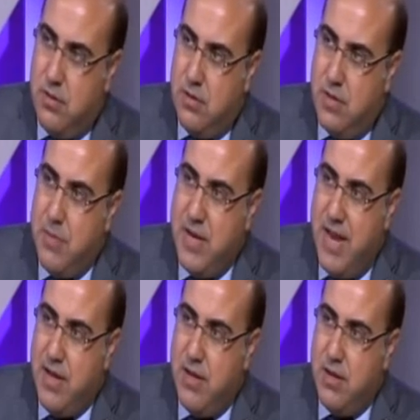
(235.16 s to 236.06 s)
ده من
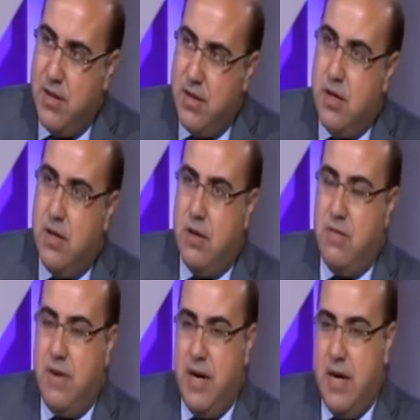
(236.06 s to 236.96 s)
ناحيه
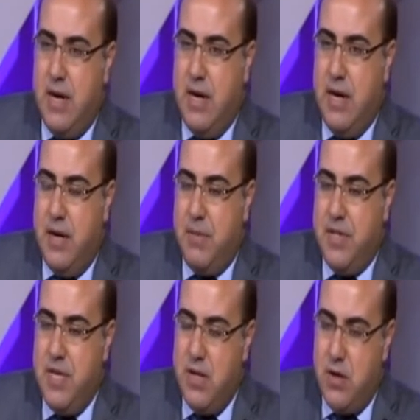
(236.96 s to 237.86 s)
فلما
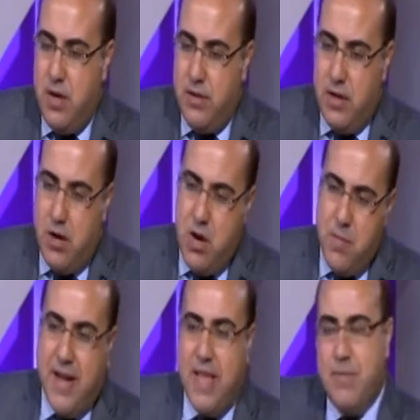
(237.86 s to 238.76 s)
تيجي النهارده نقارن
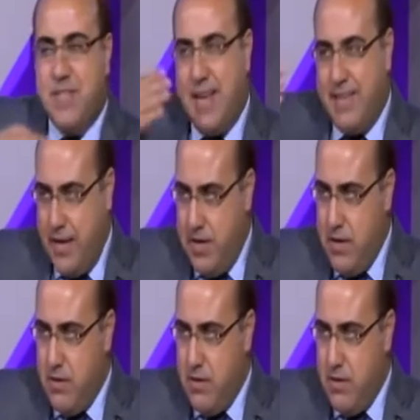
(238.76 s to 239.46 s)
بعدها بسنه ثانيه